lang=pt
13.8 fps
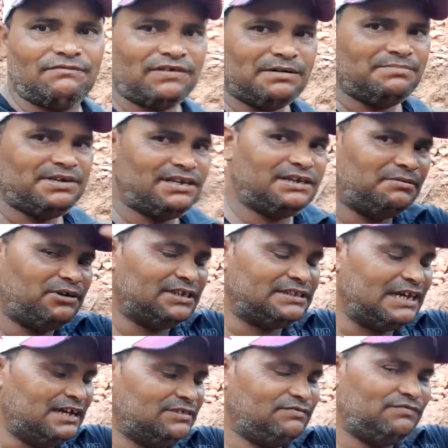família, boa
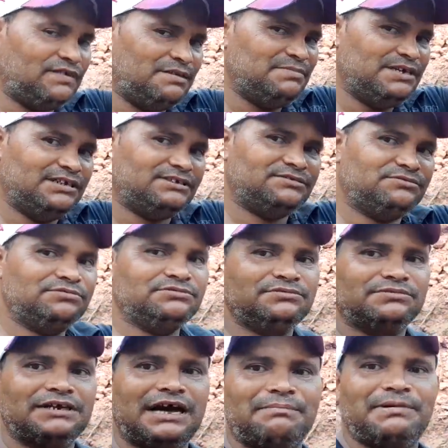tarde família,
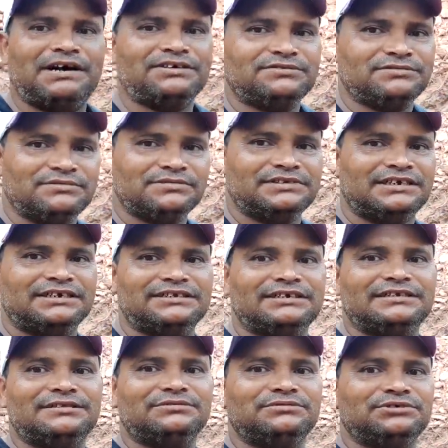tudo na paz, tudo
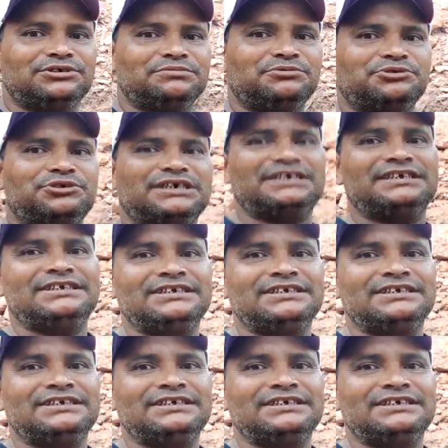tranquilo, tudo de boa,